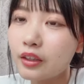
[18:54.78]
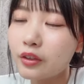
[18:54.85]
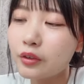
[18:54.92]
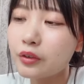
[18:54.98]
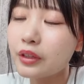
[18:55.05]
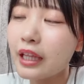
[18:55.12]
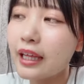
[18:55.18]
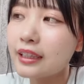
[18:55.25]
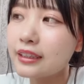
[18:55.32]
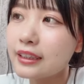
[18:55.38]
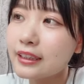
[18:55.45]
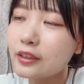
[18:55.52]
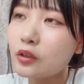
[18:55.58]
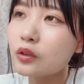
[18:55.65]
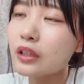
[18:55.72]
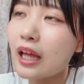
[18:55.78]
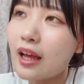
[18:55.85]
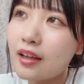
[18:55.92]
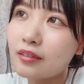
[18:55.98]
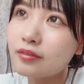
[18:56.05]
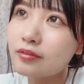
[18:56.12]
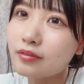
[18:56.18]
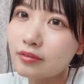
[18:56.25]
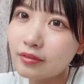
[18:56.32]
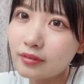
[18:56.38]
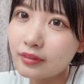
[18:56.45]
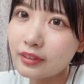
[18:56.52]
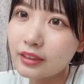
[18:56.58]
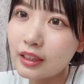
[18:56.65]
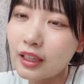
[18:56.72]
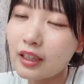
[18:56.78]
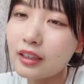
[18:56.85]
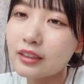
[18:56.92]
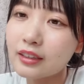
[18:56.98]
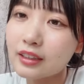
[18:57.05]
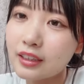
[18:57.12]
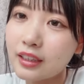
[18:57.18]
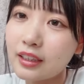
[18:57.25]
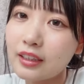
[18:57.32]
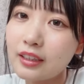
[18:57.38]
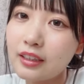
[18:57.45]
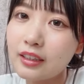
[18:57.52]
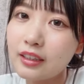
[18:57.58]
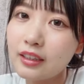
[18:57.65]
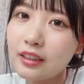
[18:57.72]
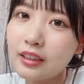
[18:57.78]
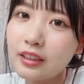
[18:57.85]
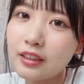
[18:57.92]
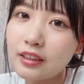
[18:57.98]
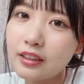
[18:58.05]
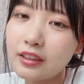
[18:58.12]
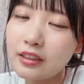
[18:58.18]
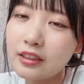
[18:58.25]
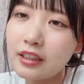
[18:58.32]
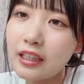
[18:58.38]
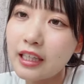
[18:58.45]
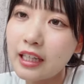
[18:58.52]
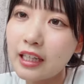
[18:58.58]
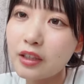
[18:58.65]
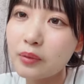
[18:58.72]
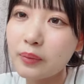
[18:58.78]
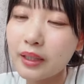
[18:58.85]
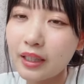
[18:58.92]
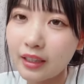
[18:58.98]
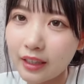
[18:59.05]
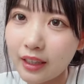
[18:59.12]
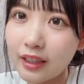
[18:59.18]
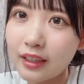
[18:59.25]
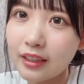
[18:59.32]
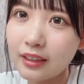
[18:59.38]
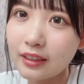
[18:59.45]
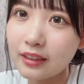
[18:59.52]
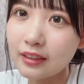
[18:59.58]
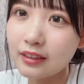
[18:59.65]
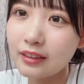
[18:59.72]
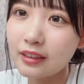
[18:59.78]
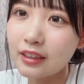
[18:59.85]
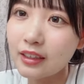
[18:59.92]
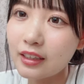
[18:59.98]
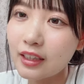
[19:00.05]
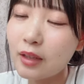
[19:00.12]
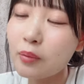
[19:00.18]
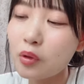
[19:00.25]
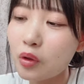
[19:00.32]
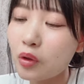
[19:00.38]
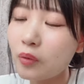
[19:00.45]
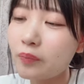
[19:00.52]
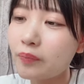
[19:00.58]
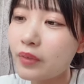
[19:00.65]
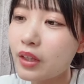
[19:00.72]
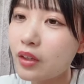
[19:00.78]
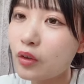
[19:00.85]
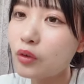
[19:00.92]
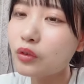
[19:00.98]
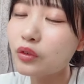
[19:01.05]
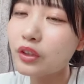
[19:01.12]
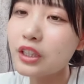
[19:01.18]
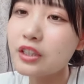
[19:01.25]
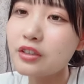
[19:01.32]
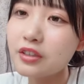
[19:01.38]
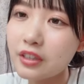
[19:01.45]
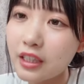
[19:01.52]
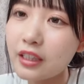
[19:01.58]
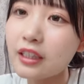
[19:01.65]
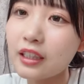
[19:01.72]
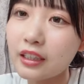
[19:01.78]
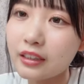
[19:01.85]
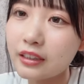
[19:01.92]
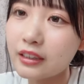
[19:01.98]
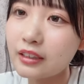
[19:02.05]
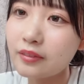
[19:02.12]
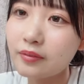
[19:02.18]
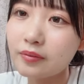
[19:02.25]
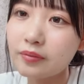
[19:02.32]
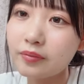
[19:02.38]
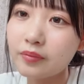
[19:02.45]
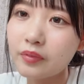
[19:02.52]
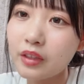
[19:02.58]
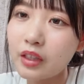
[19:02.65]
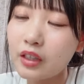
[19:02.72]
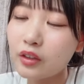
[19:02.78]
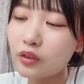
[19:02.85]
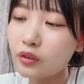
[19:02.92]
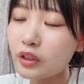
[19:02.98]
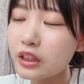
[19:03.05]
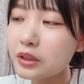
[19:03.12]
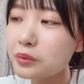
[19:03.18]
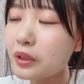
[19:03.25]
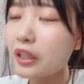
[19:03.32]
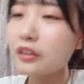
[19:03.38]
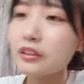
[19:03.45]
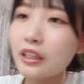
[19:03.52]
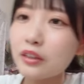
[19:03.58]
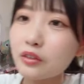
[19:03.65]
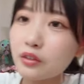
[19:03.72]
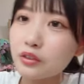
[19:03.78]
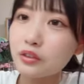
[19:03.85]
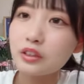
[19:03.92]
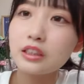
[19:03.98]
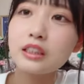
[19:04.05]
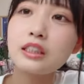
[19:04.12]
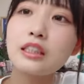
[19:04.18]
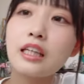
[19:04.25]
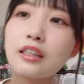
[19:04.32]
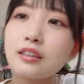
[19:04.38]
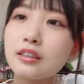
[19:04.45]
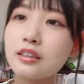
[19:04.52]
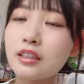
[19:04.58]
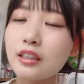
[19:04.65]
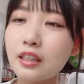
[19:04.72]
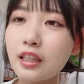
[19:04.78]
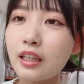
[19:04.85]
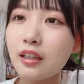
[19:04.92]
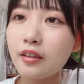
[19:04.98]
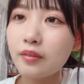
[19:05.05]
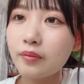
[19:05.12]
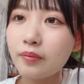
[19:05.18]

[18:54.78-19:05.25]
牛タン塩タンタンが好きついでカルビかなでも本当についでって感じとてつもなくダントツ1位単すぎて